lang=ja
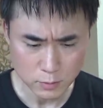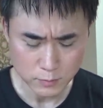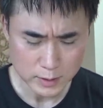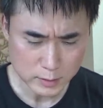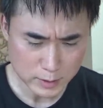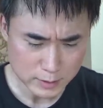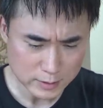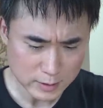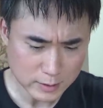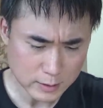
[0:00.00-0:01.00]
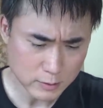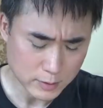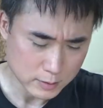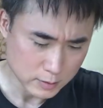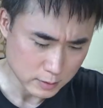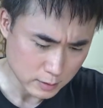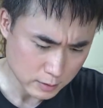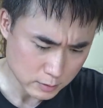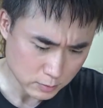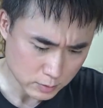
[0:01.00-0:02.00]
この真面目な性格はですね
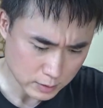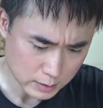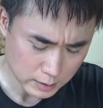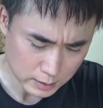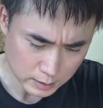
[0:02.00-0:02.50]
非常に